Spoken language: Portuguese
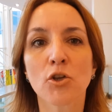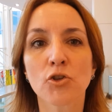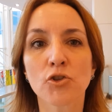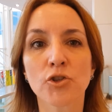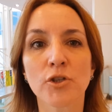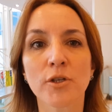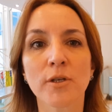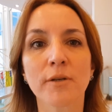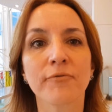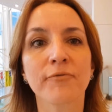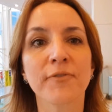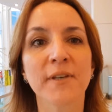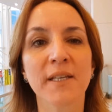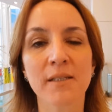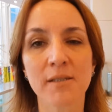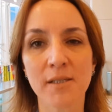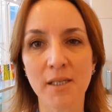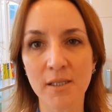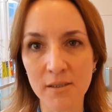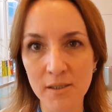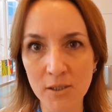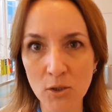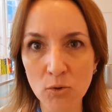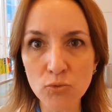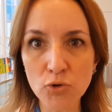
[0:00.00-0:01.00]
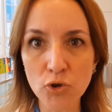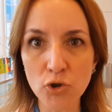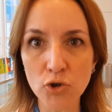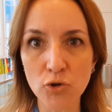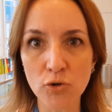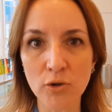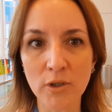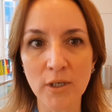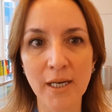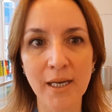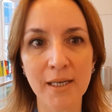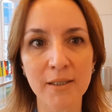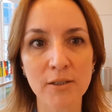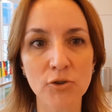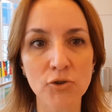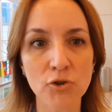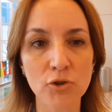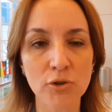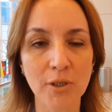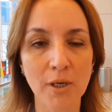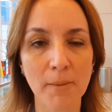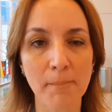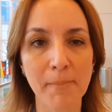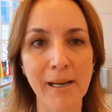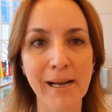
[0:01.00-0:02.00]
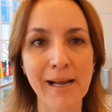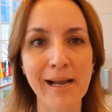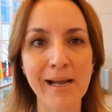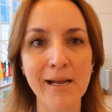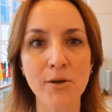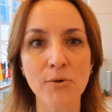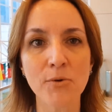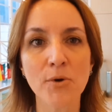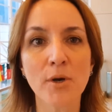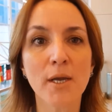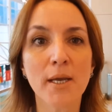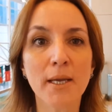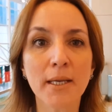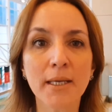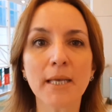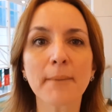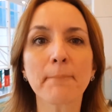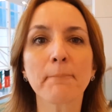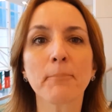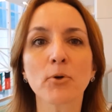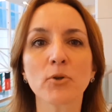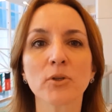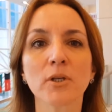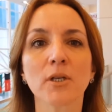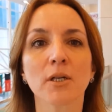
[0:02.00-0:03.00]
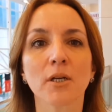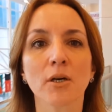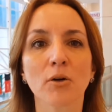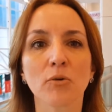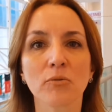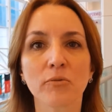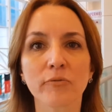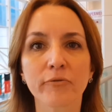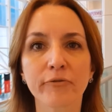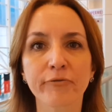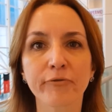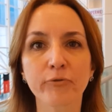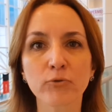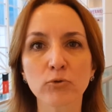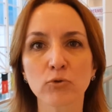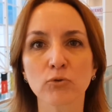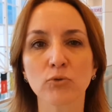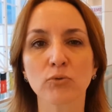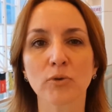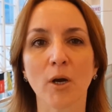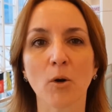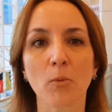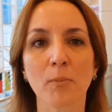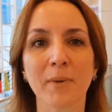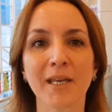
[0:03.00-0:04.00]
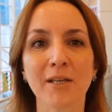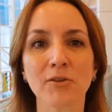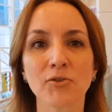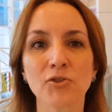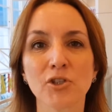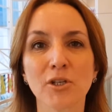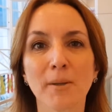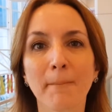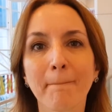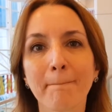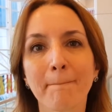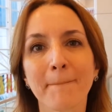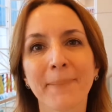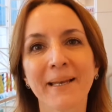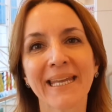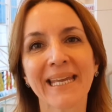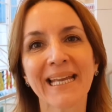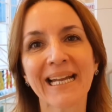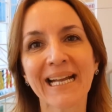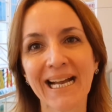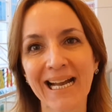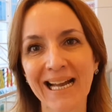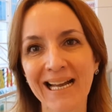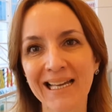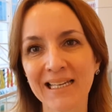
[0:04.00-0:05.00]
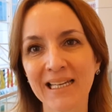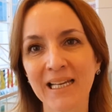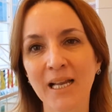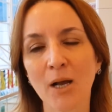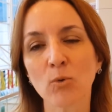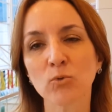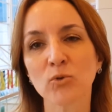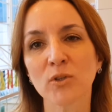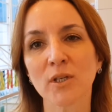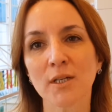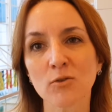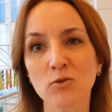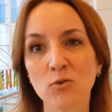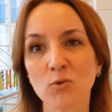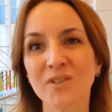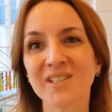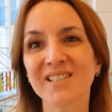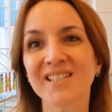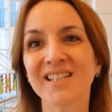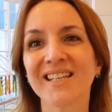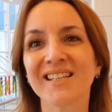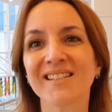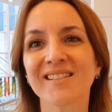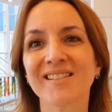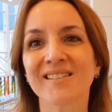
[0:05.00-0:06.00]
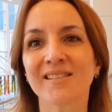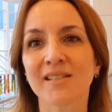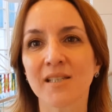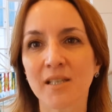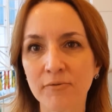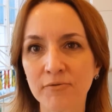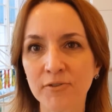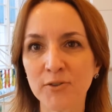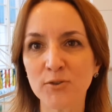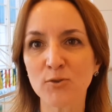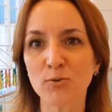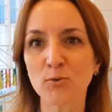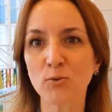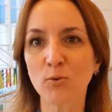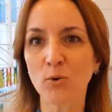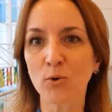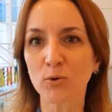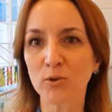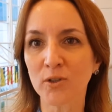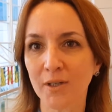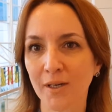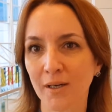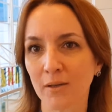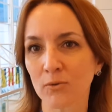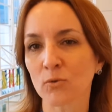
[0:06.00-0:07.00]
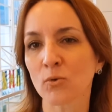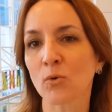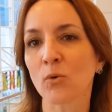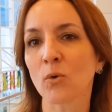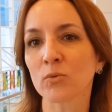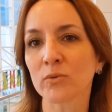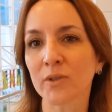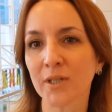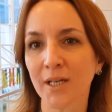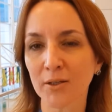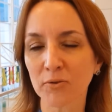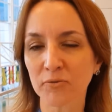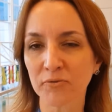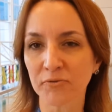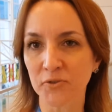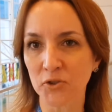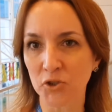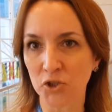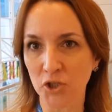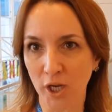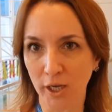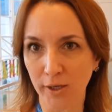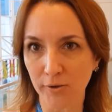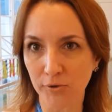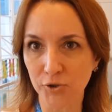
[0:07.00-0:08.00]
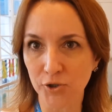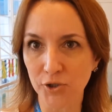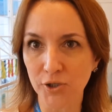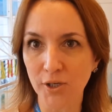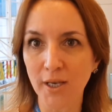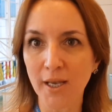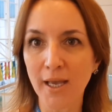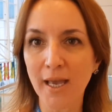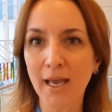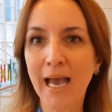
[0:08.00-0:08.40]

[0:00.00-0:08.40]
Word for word: de fixação de jornada de trabalho que poderão futuramente implicar em alterações lesivas do, contra do contrato vigente.